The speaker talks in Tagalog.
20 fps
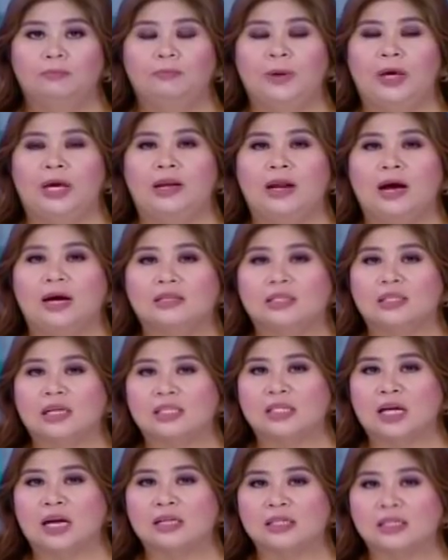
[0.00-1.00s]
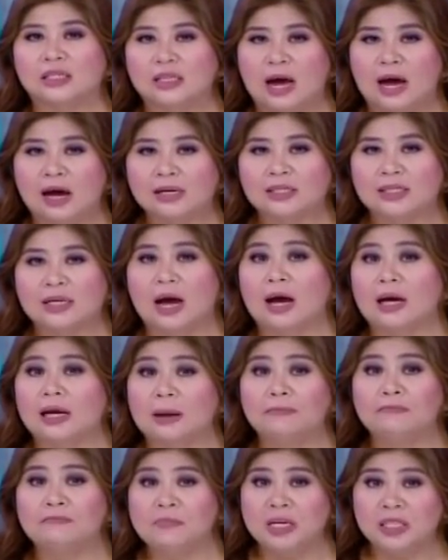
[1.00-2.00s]
Pinagsasaksak sa
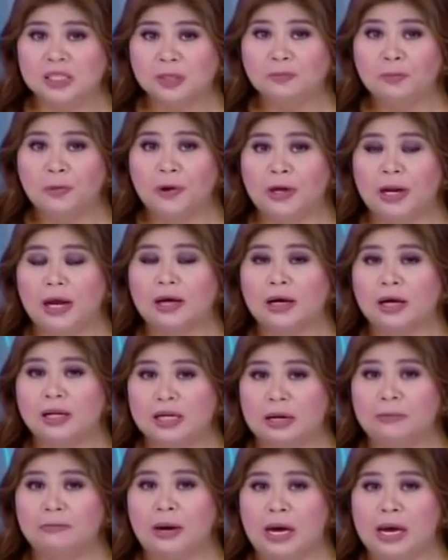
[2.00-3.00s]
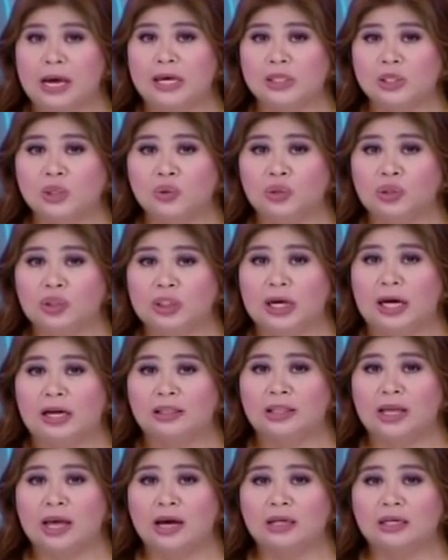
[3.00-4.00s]
harap mismo ng kanyang mga
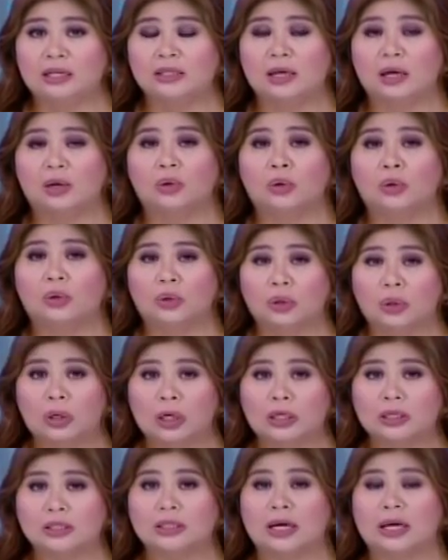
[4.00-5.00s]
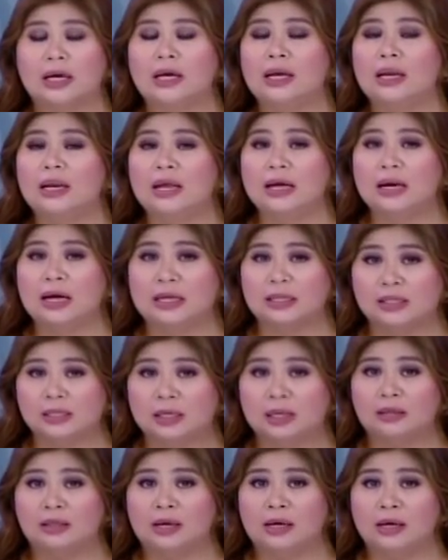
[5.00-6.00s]
estudyante ang isang guro sa Iligan
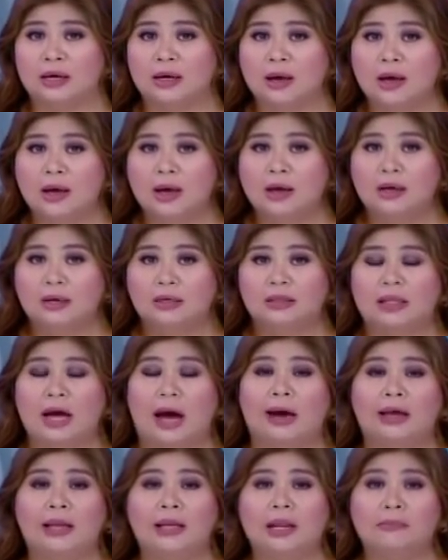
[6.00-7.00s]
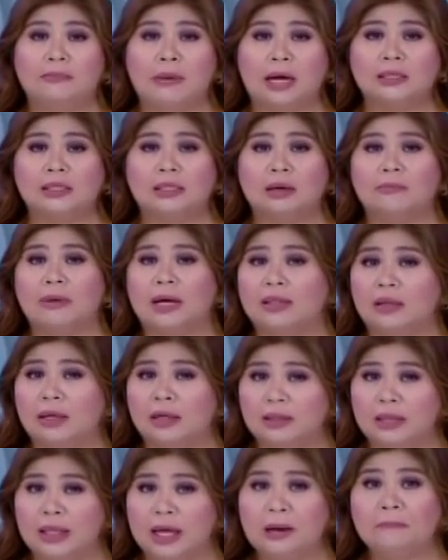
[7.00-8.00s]
City. Dahil naman sa
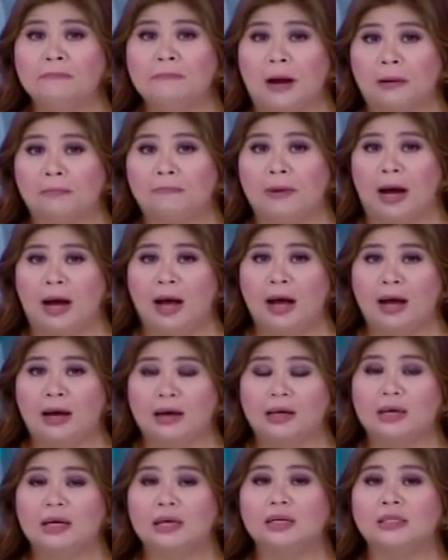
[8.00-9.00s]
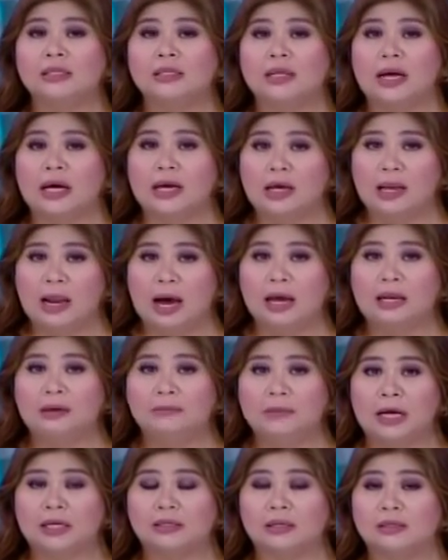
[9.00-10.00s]
matinding pagbaha,
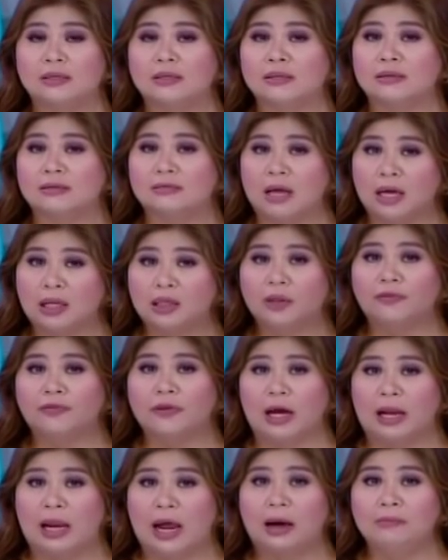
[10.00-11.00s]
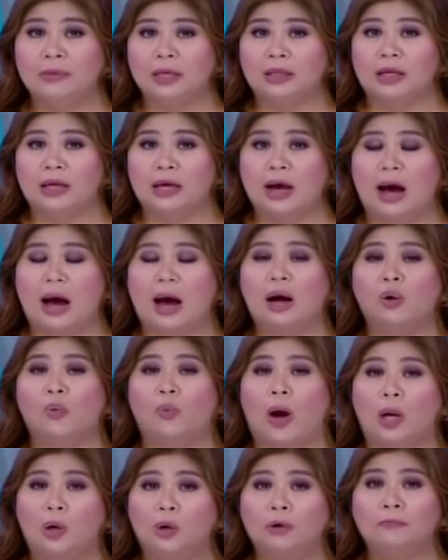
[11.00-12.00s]
isinailalim na sa state of calamity
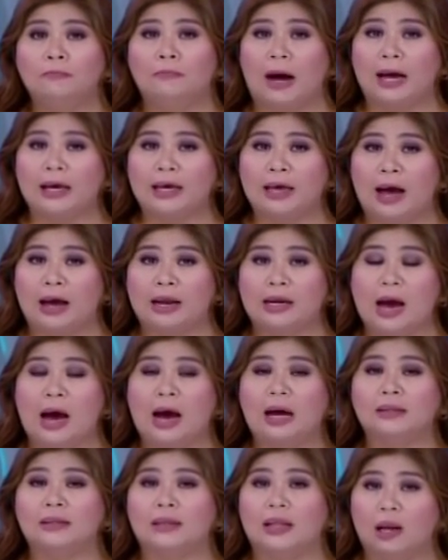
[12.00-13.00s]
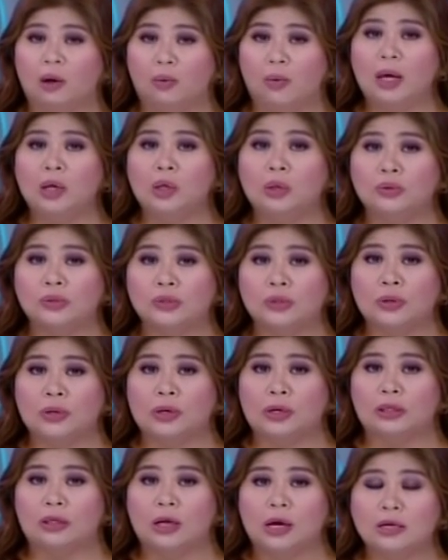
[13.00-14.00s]
ang walong bayan at dalawang
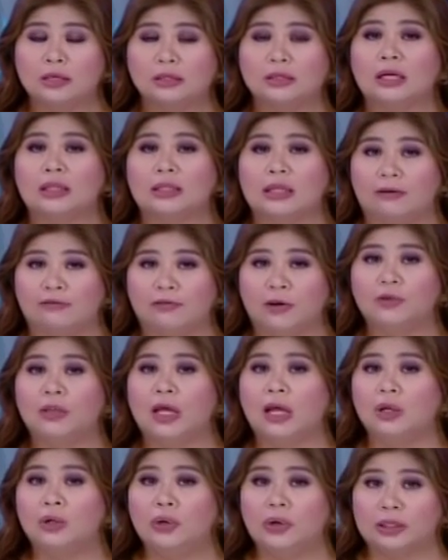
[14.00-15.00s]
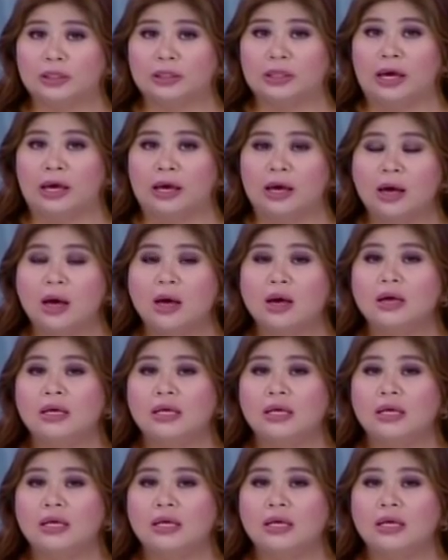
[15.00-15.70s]
lungsod sa Davao del Norte.